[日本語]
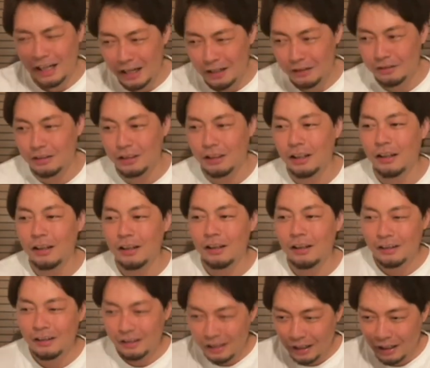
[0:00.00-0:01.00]
明るい
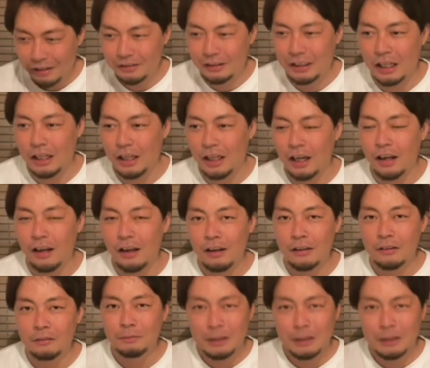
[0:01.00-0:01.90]
キャラクターで、